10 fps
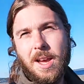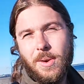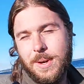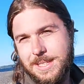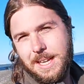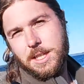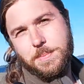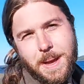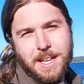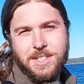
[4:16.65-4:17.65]
Questa è la
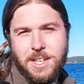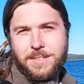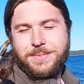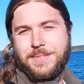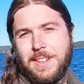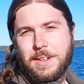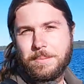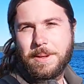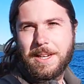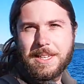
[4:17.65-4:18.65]
spiaggia,
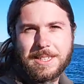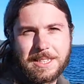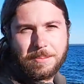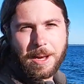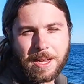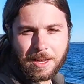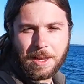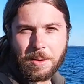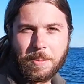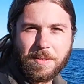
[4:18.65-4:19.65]

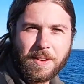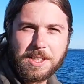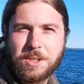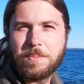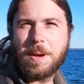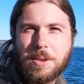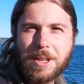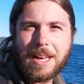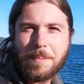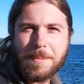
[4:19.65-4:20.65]
bellissima, per farci un paio di
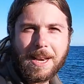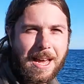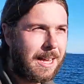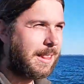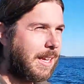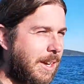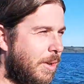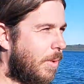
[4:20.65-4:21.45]
camminate,